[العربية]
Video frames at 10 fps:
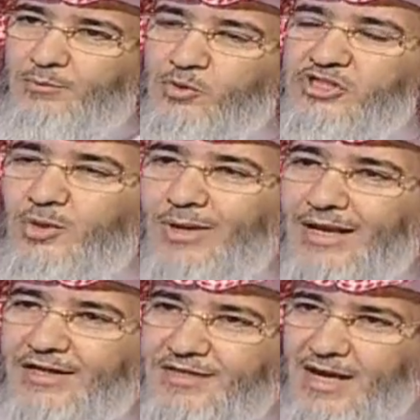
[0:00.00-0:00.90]
مستوى
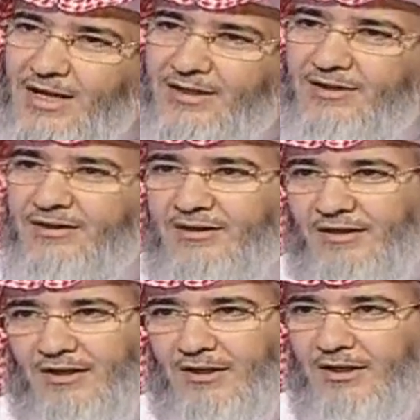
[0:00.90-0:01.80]
الأداء
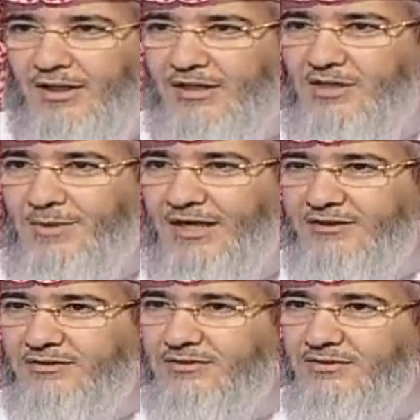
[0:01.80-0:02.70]

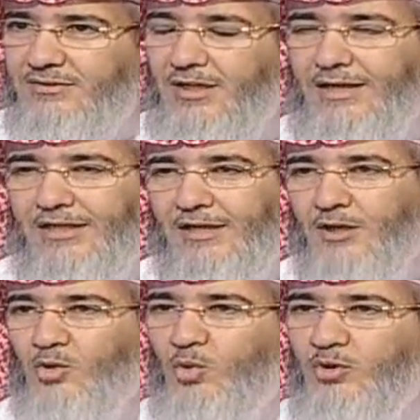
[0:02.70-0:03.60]
الخدمات
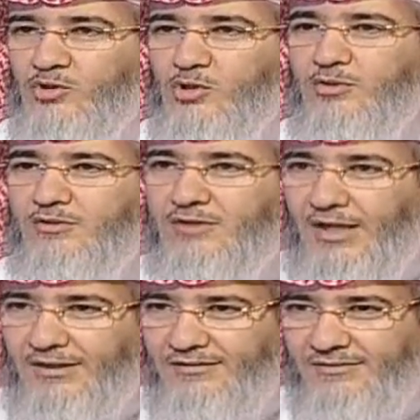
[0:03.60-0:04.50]
أحيانا يكون يصد
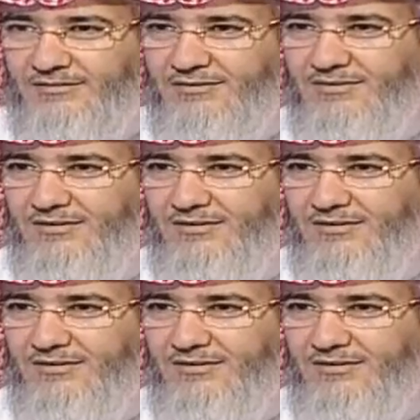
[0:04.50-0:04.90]
عن